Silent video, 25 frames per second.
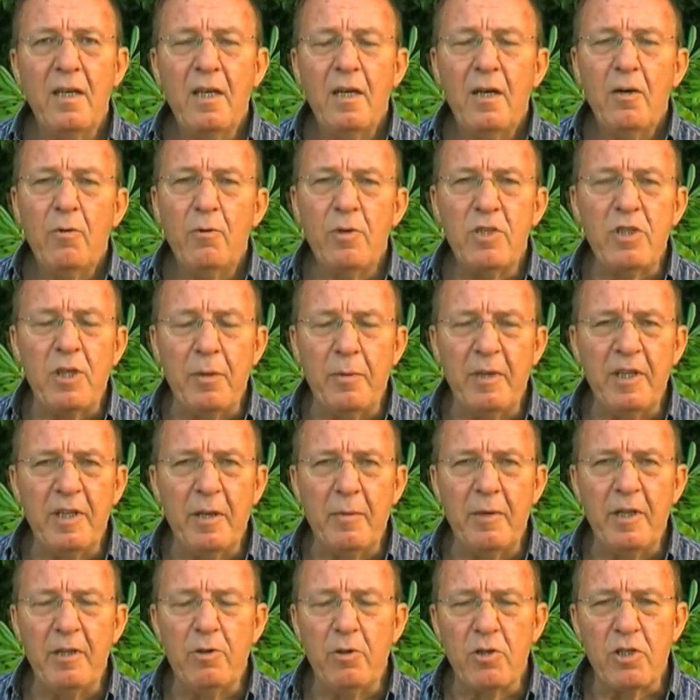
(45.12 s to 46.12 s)
Questo
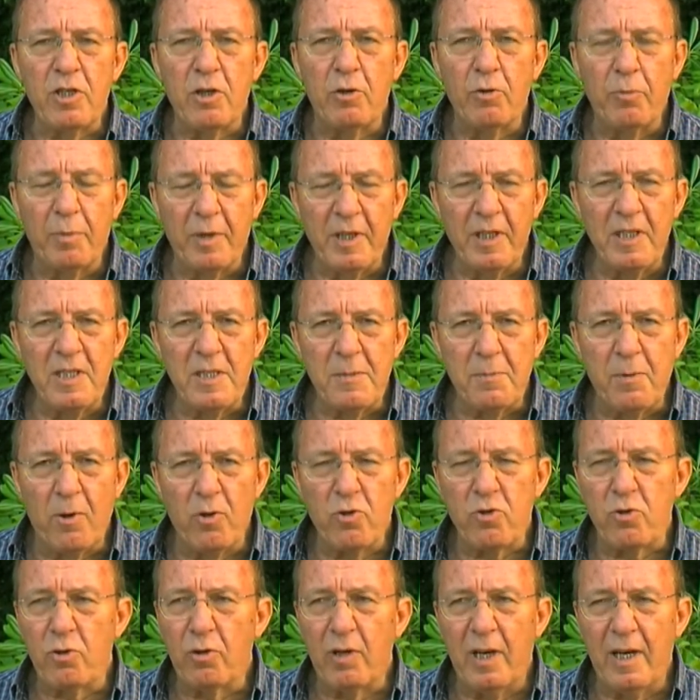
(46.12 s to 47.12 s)
emendamento è stato
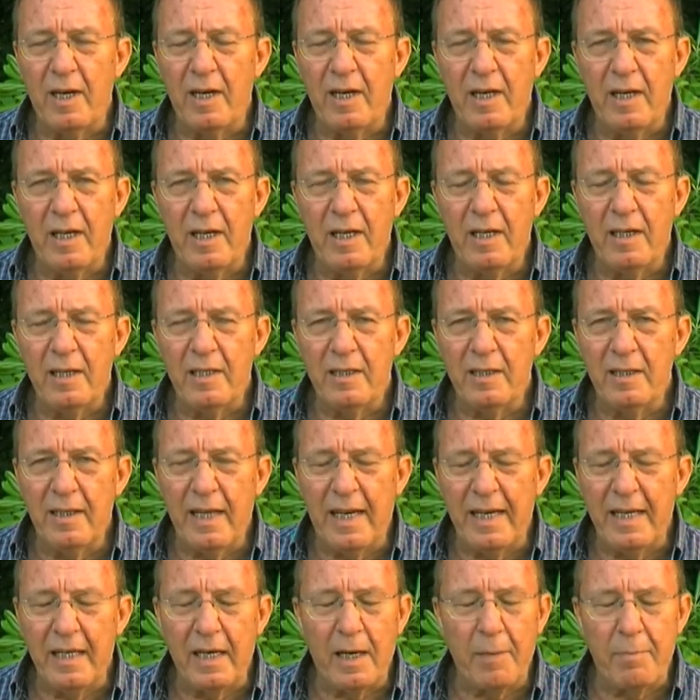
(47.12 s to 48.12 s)
predisposto dal,
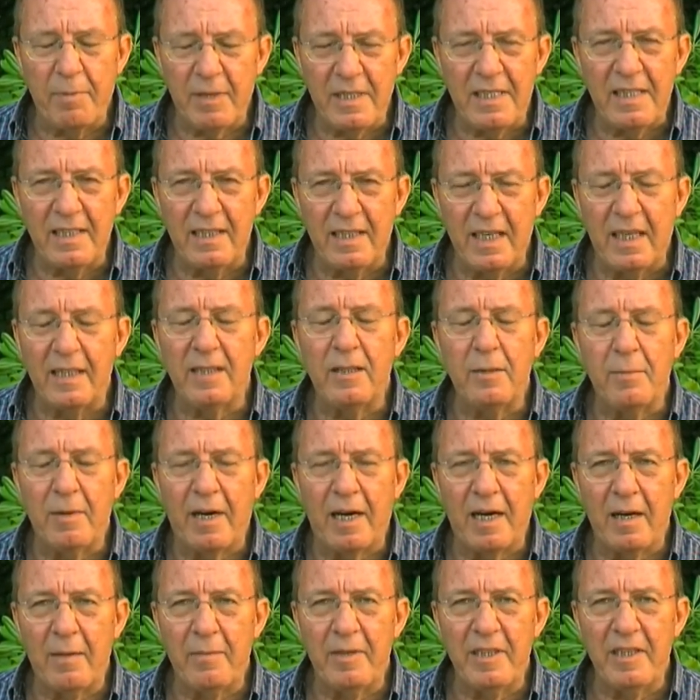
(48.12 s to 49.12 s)
dai rappresentanti
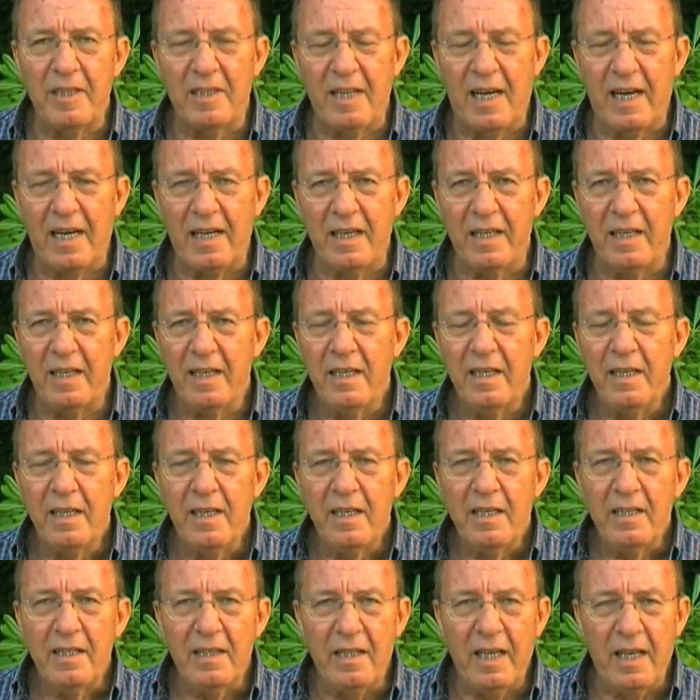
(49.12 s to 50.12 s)
parlamentari
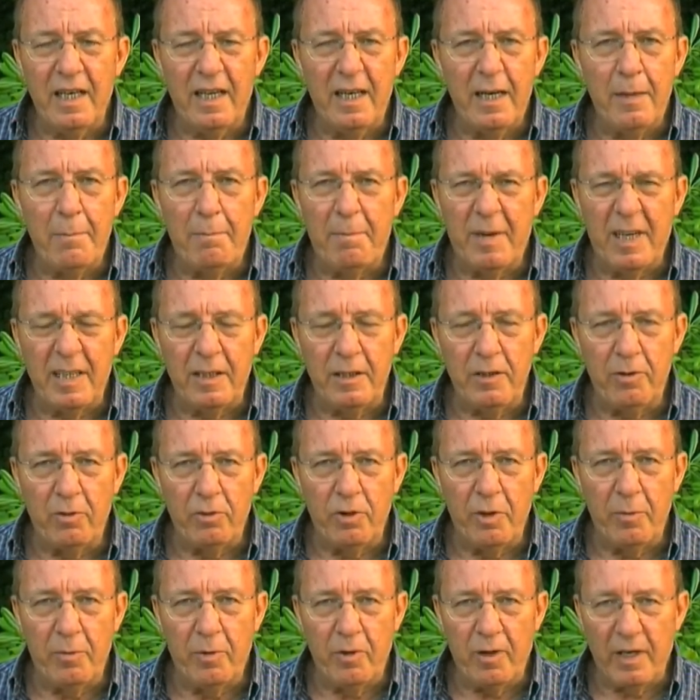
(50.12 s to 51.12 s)
del Partito
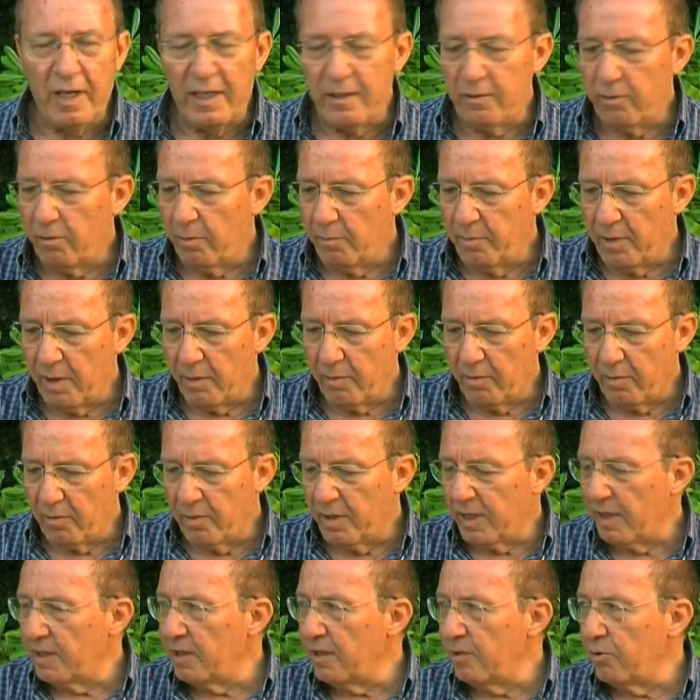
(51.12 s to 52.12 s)
Democratico. Abbiamo
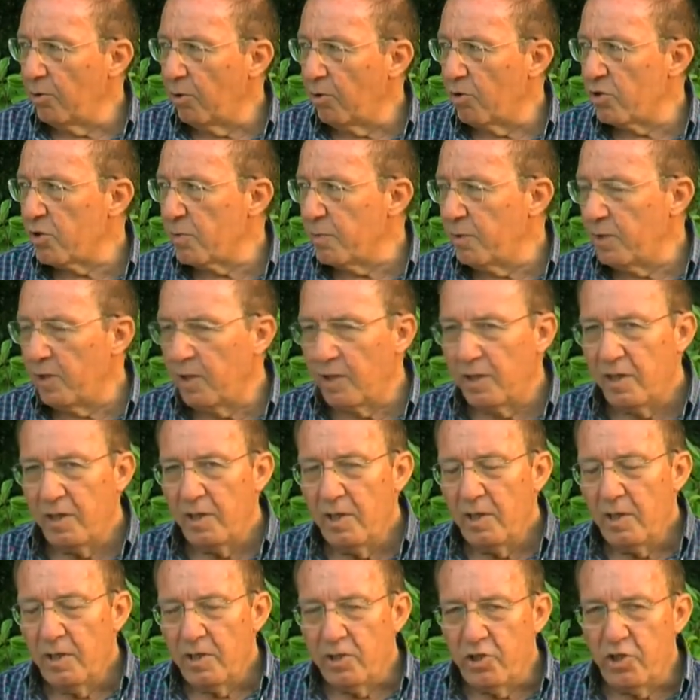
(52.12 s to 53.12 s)
gradito ospite
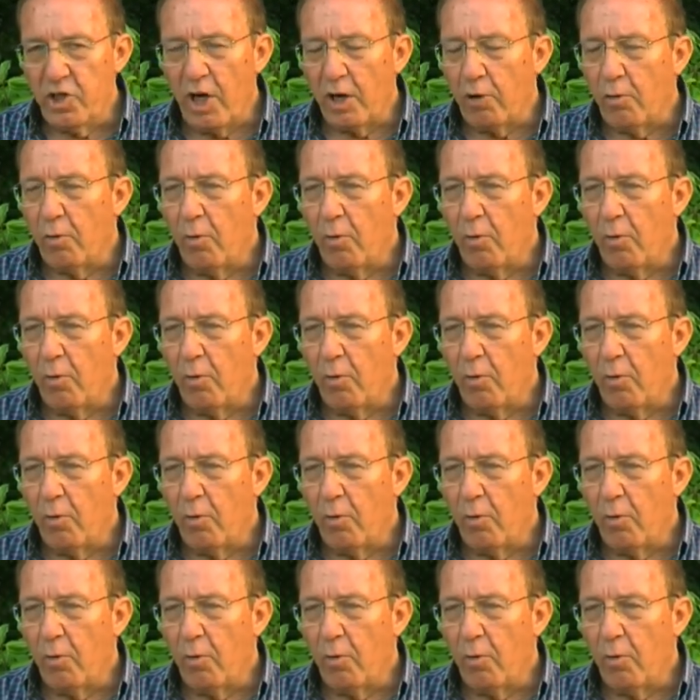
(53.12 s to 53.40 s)
Giacomo